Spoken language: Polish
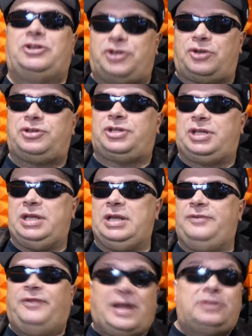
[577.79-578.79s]

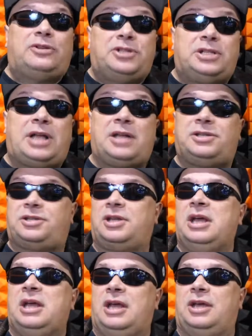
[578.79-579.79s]
Książki warto czytać,
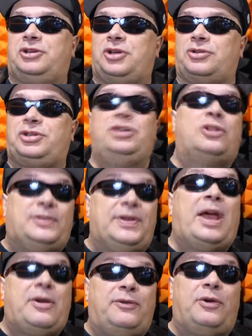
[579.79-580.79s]
książki
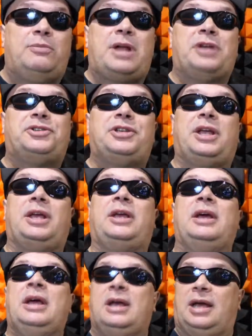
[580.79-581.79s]
rozwijają wyobraźnię,
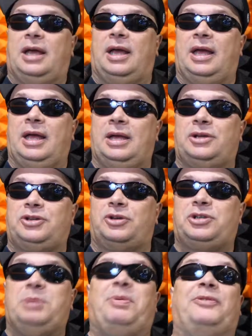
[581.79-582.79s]

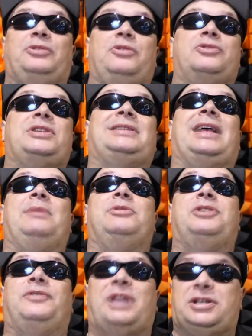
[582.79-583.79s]
książki powodują, że stajemy
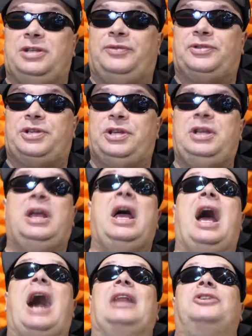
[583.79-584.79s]
się wrażliwsi,
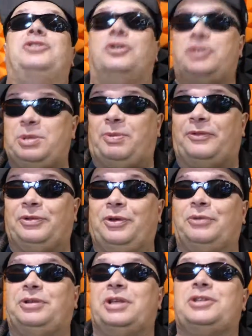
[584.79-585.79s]
ale książki
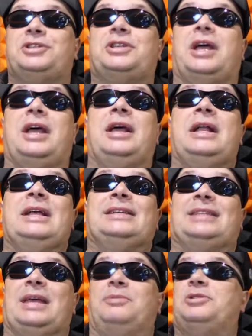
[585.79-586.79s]
powodują też, że
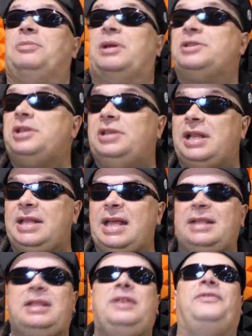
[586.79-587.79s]
stajemy się bardziej
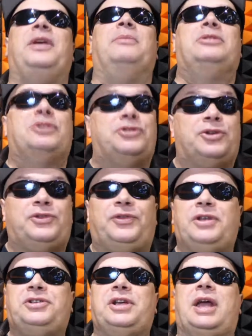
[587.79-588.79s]
inteligentni, wiemy wiemy coś o
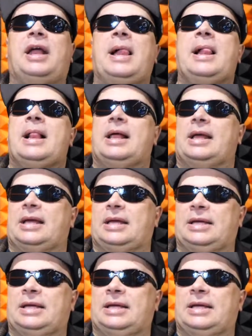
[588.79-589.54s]
świecie, e,